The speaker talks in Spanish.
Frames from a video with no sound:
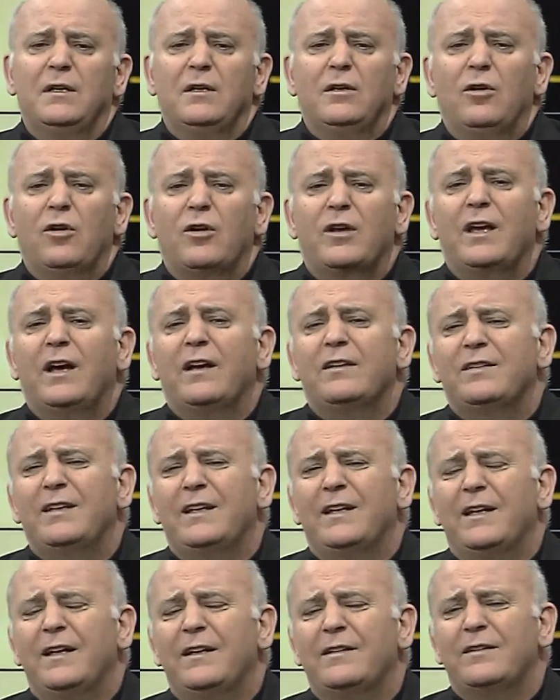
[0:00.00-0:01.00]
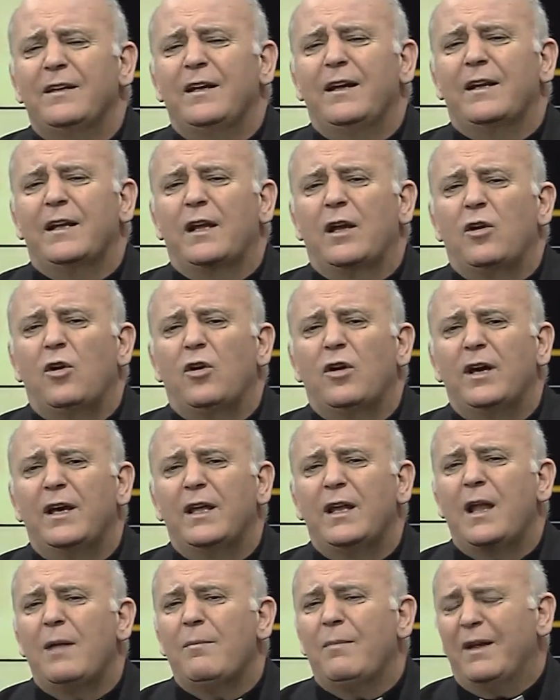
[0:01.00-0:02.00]
lo que hacen es
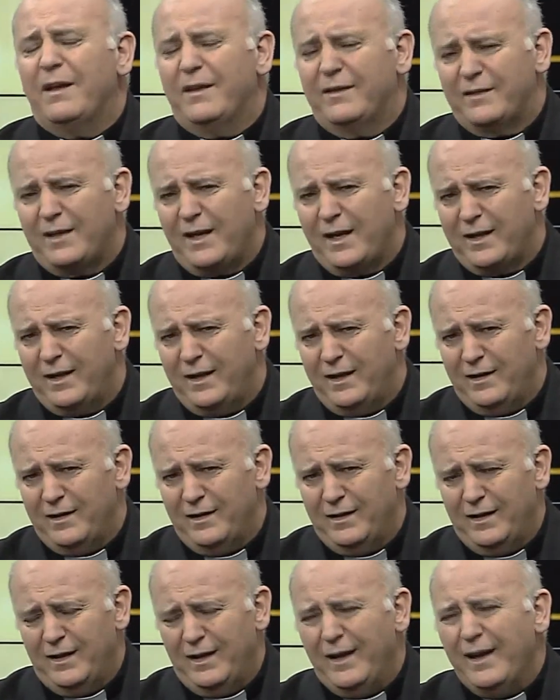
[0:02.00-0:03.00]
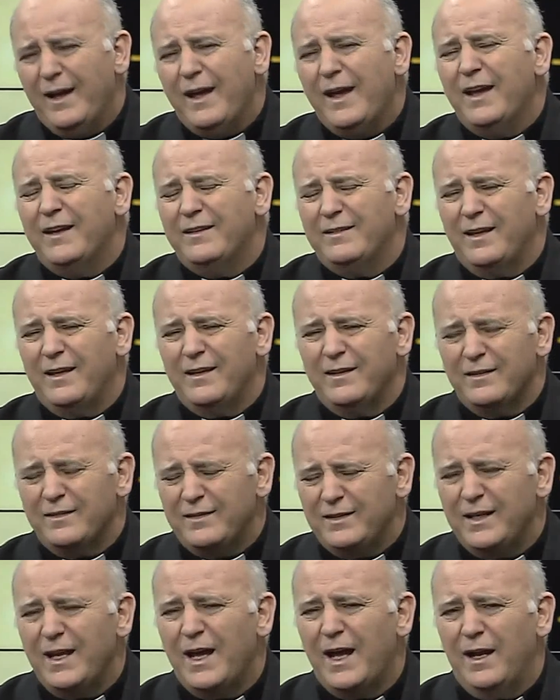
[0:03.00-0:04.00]
recoger el mensaje
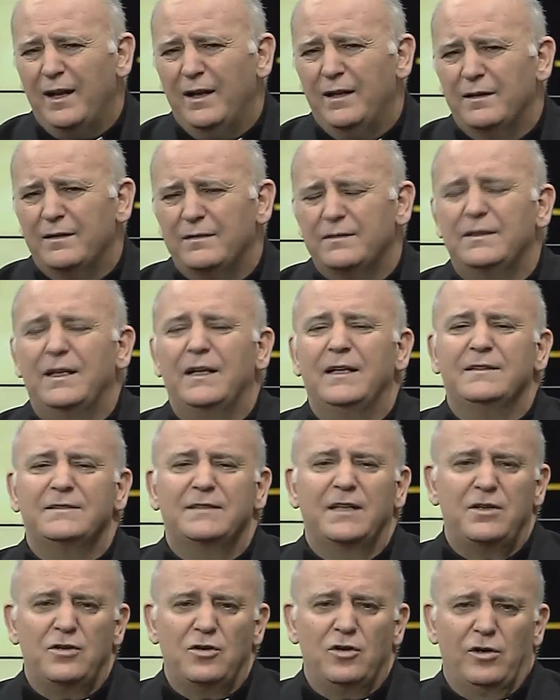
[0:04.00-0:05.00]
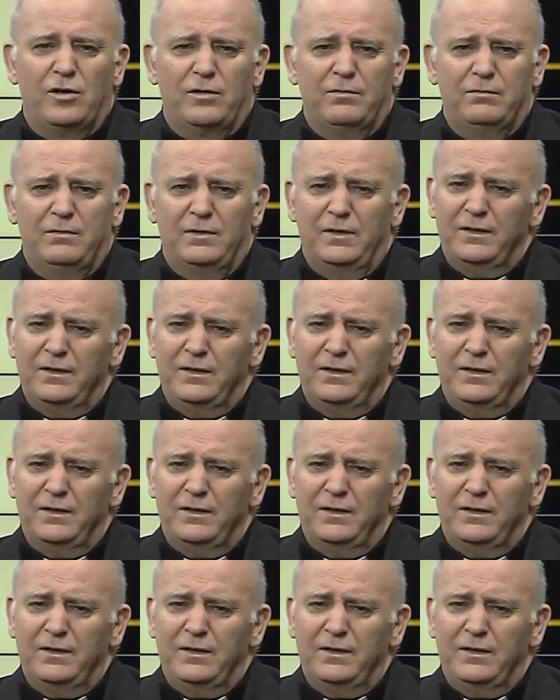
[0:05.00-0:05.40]
esencial del Señor.